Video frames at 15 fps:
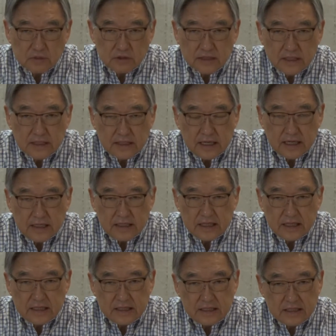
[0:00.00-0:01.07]
Quiero
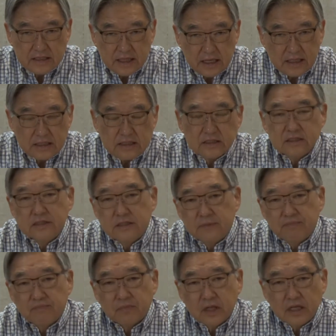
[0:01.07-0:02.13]
siempre
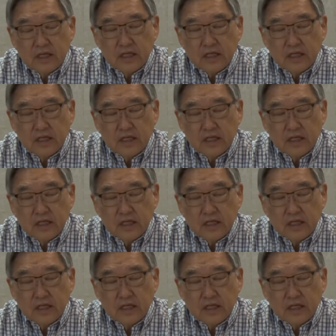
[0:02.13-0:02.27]
recordarles